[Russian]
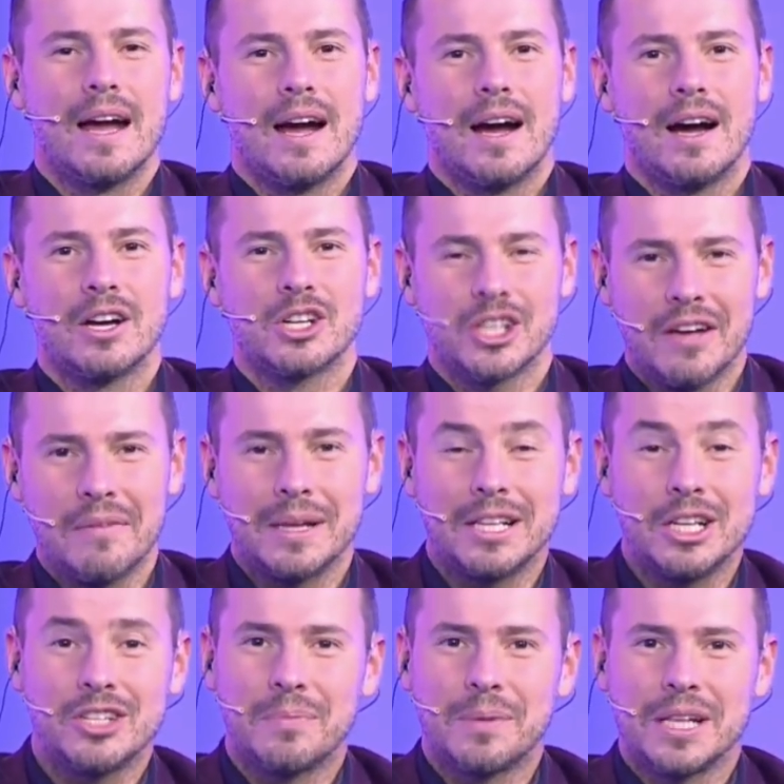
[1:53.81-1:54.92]
А, желаем
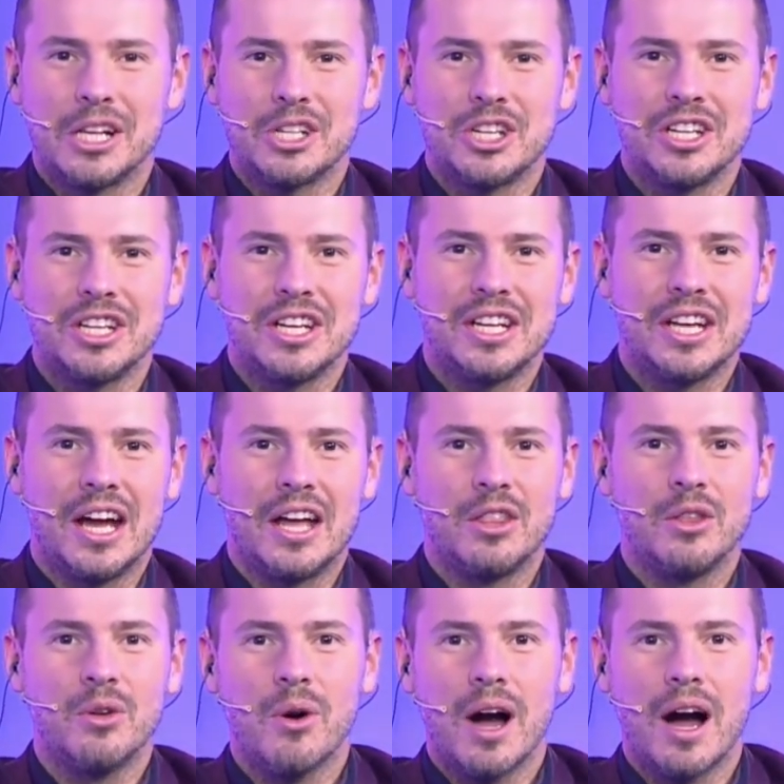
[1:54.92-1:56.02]
отличного продолжения дня.
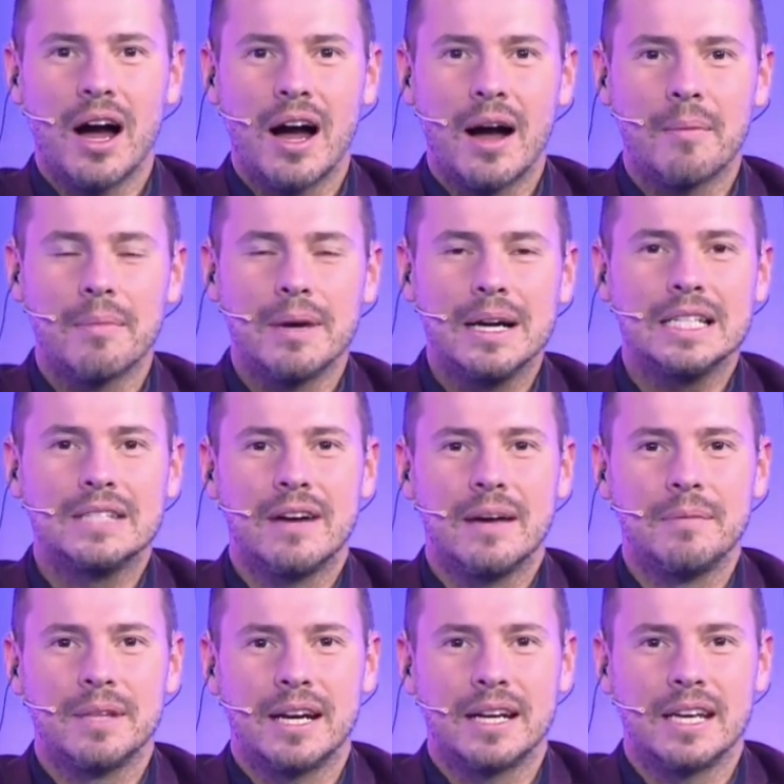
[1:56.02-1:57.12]
Ну, а мы с
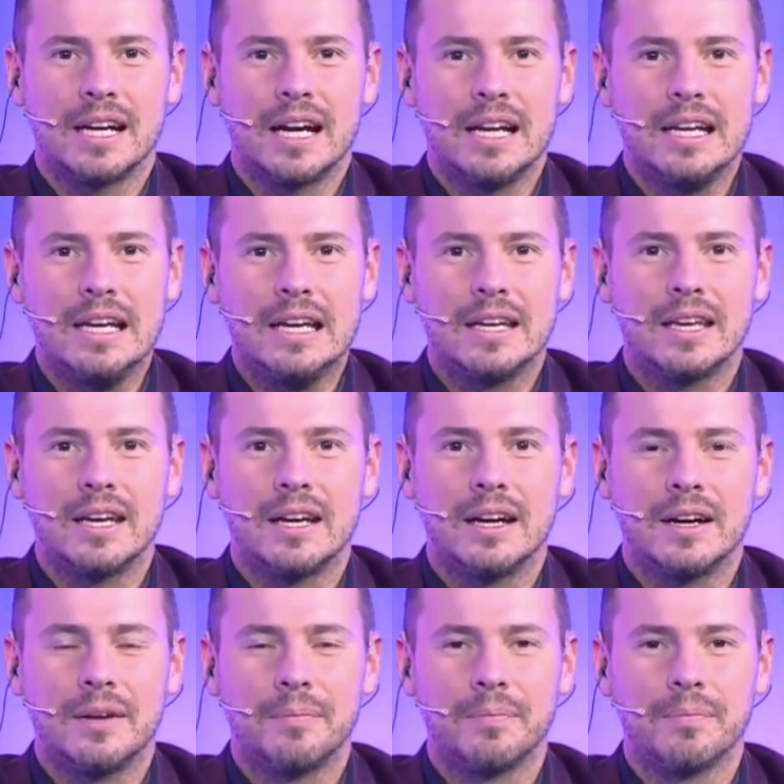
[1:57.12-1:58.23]
вами, дорогие коллеги,
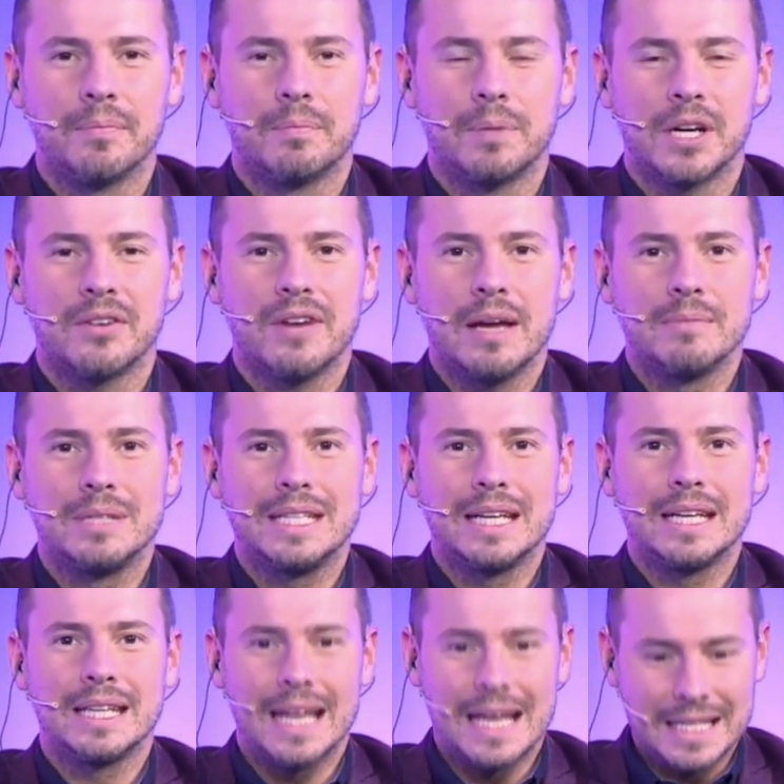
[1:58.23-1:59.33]

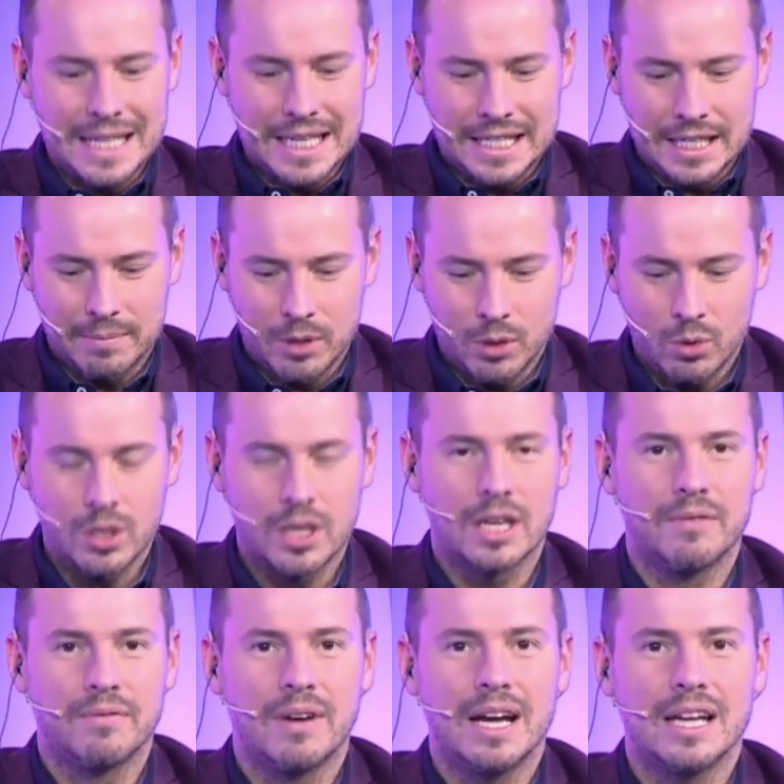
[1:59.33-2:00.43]
прерываемся на 10 минут,
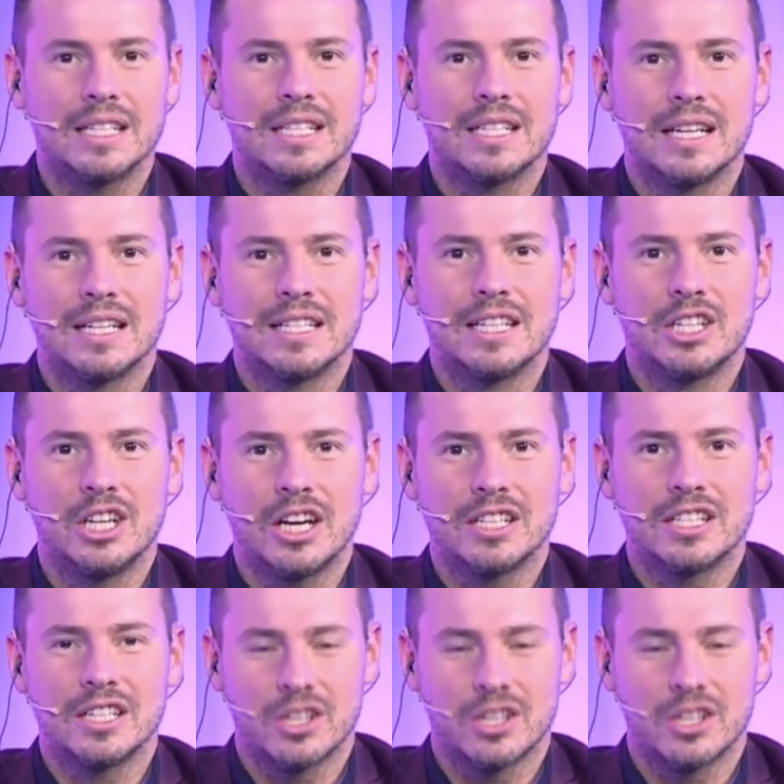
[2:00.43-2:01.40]
и вас э, сейчас